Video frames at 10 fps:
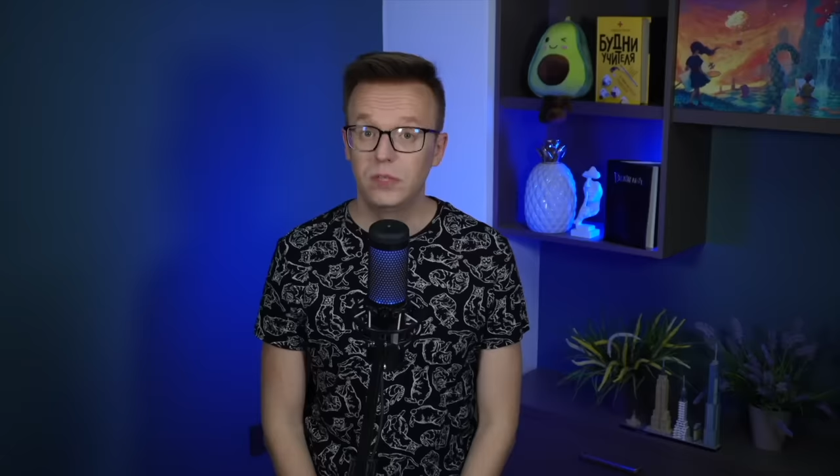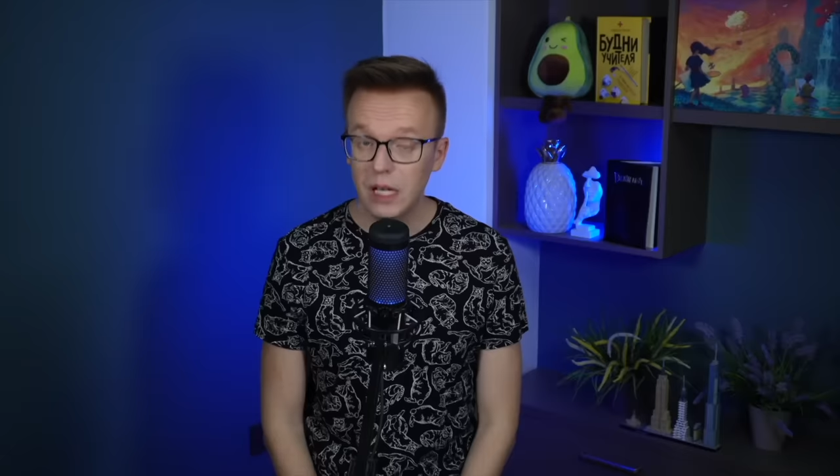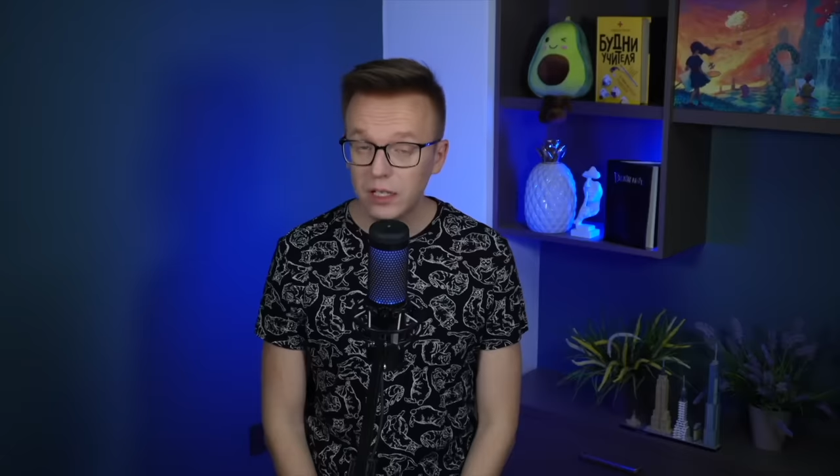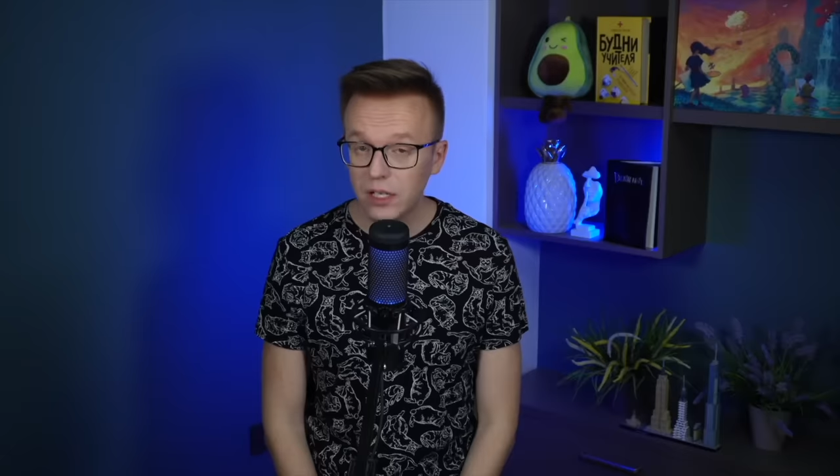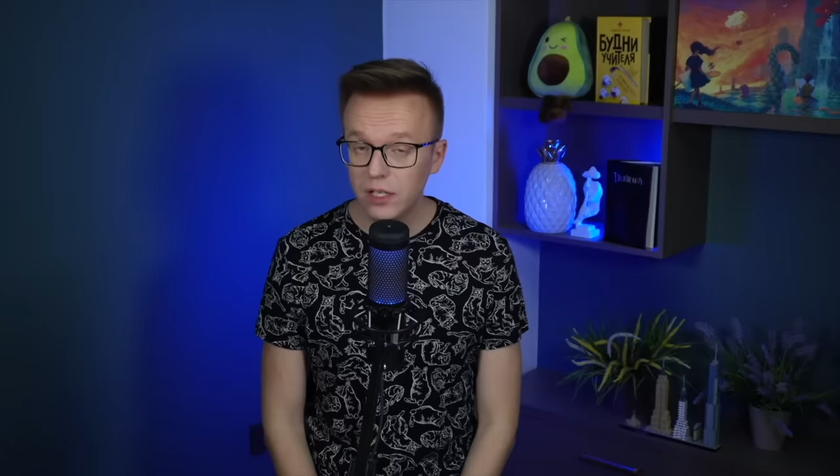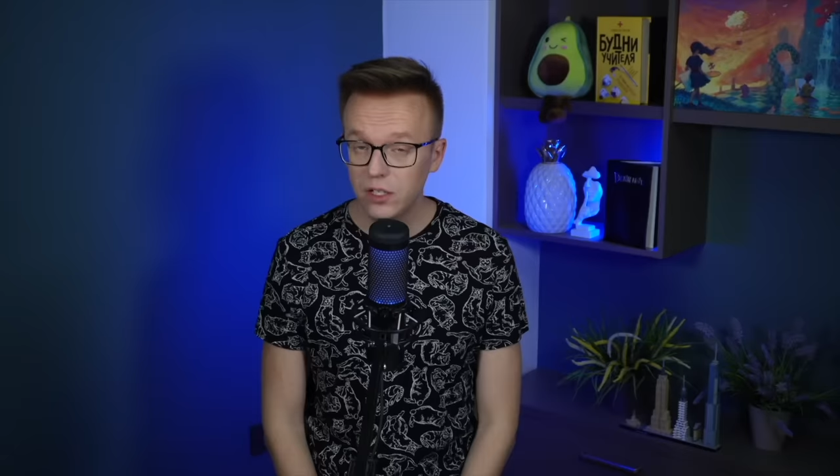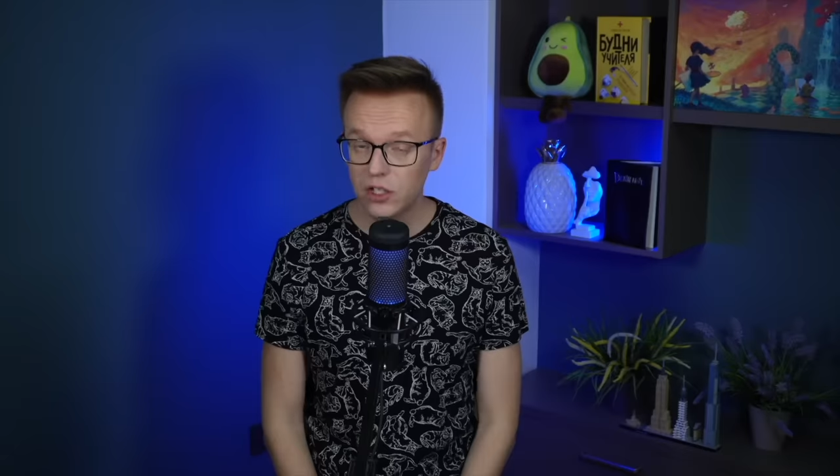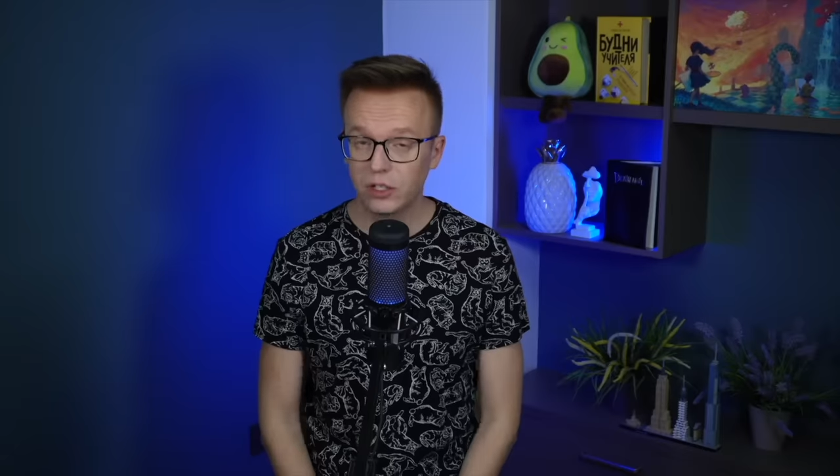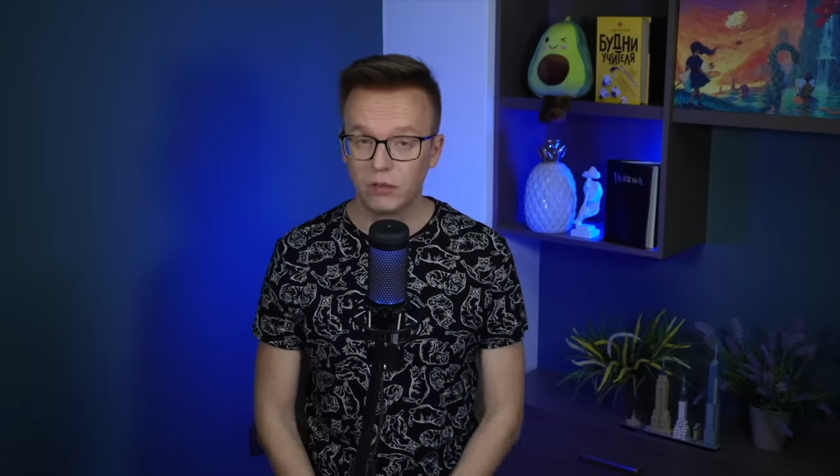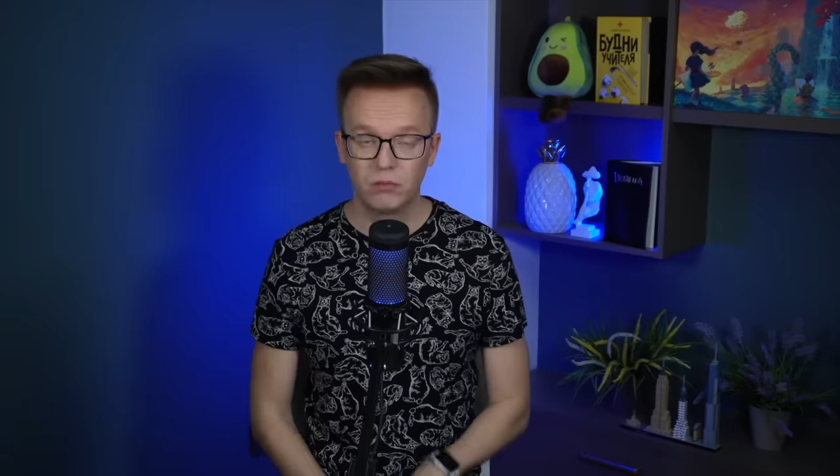Я,
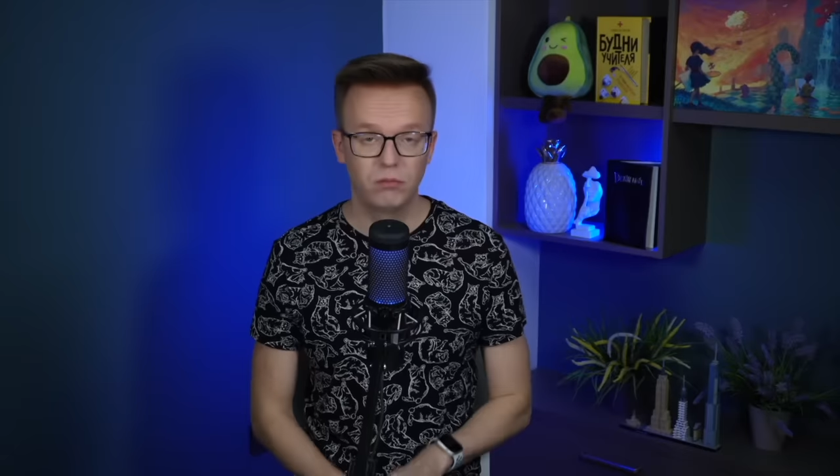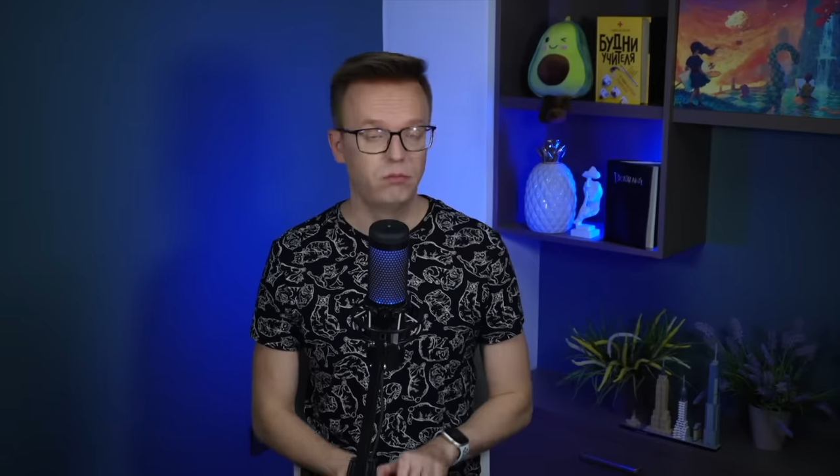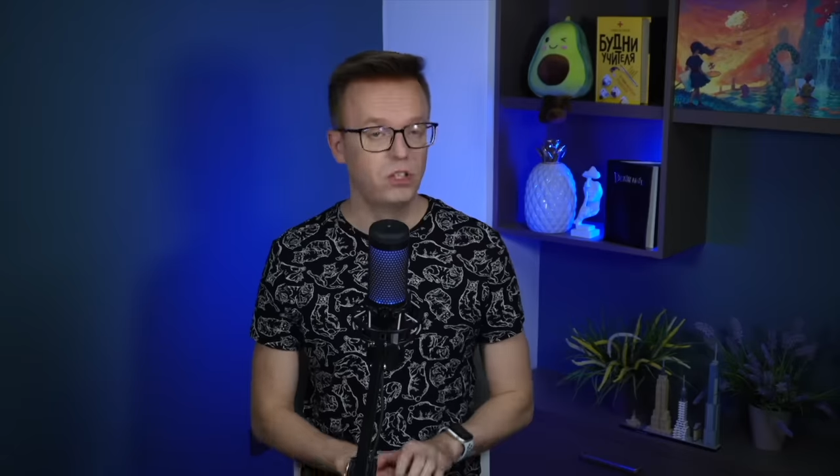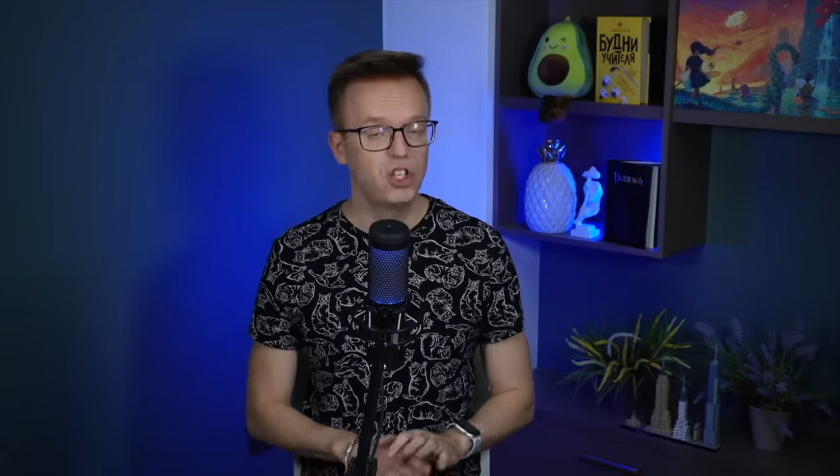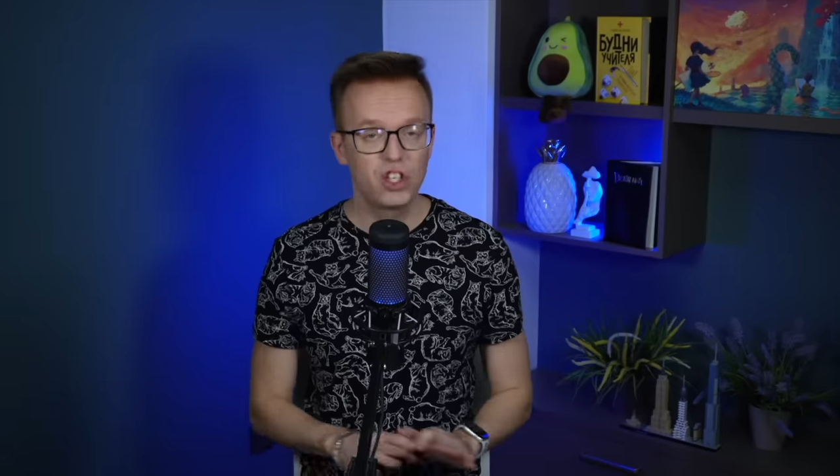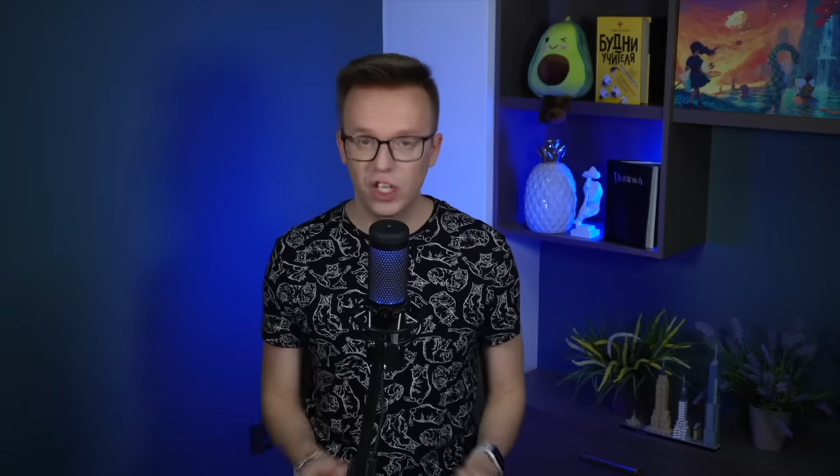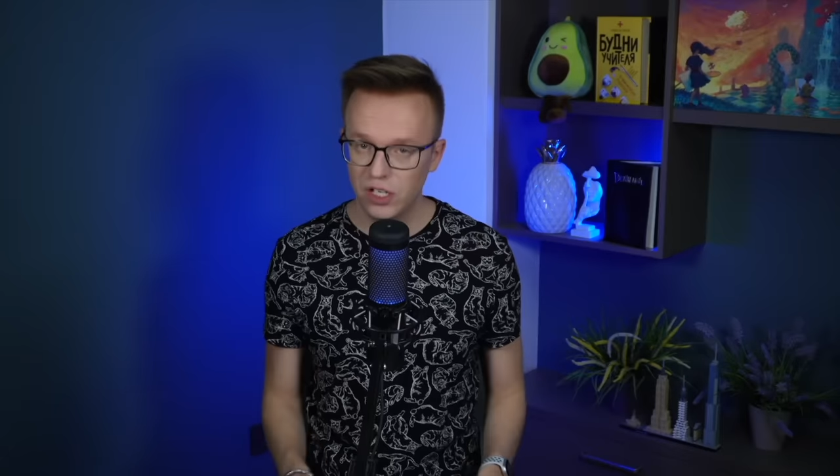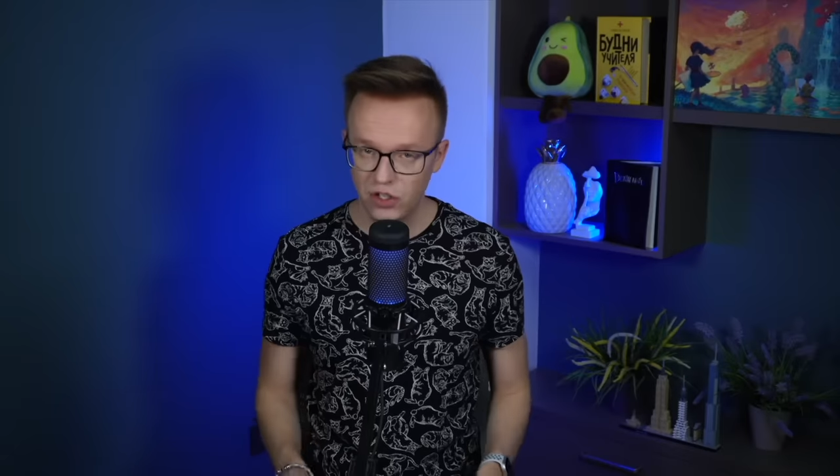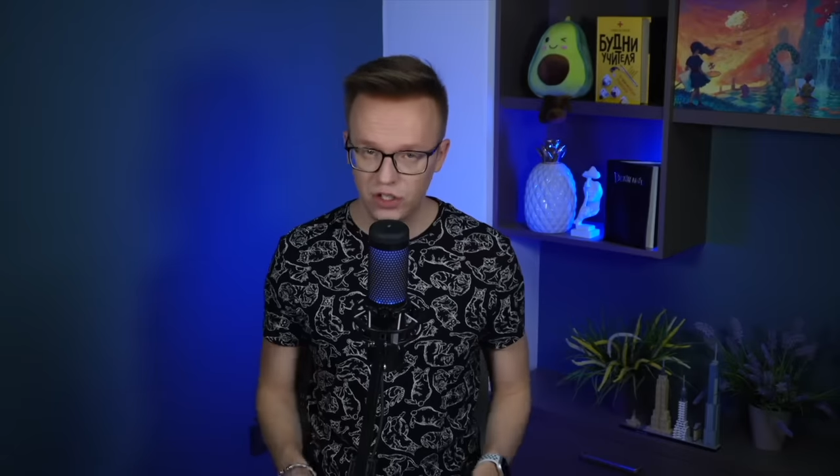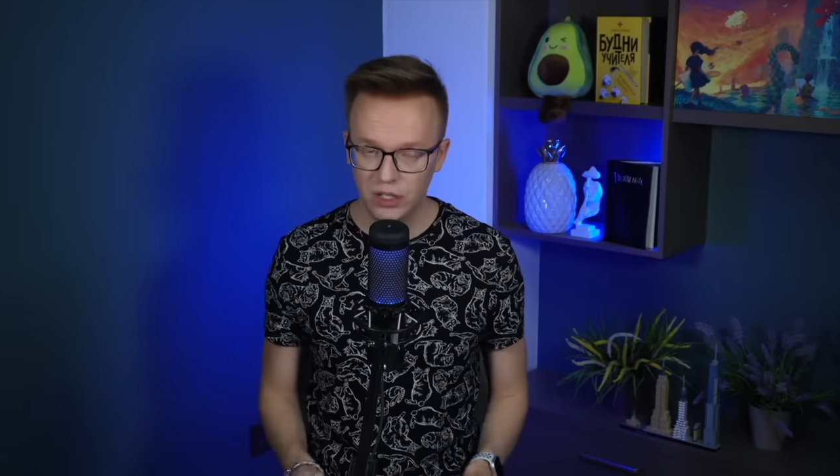конечно, не
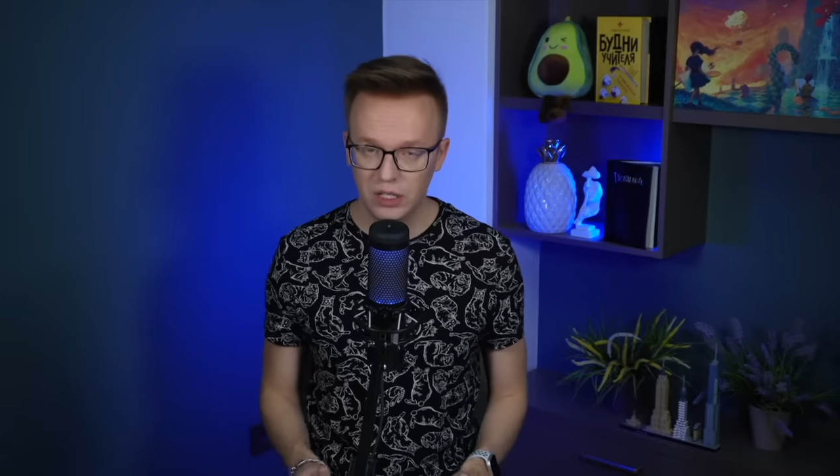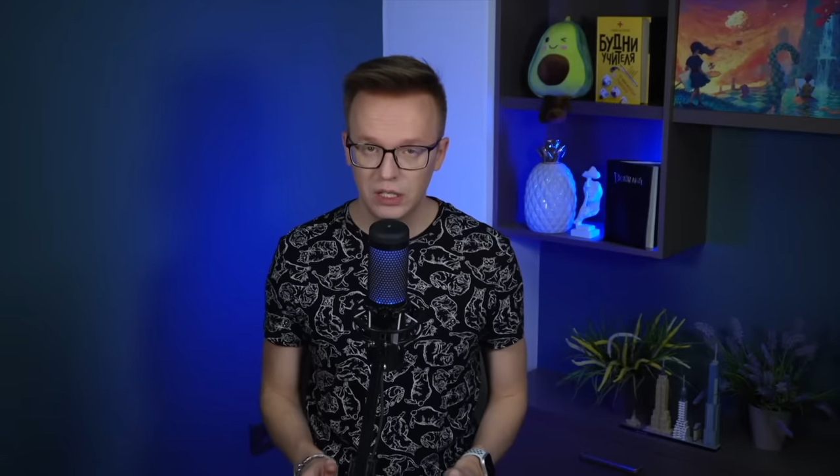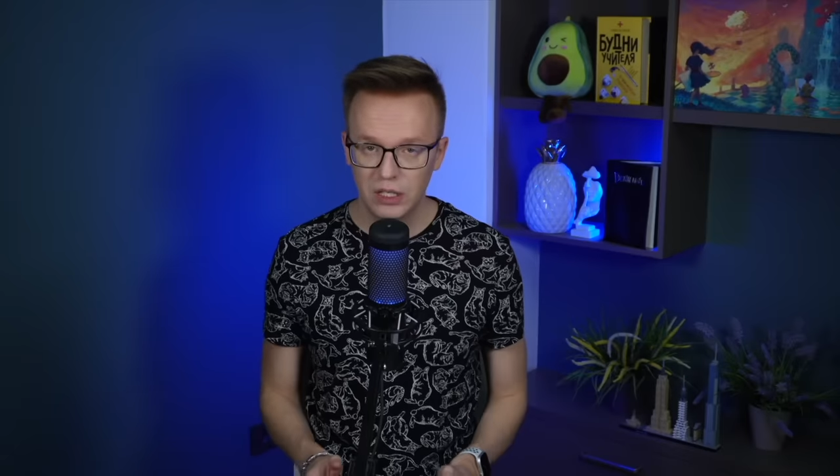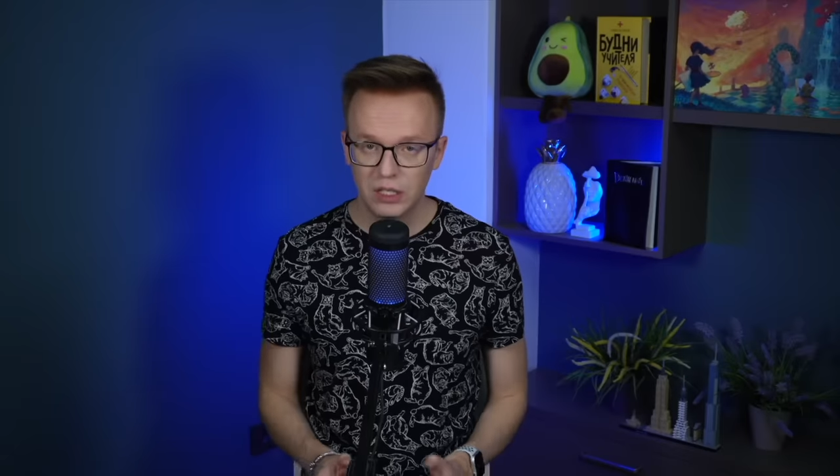женщина,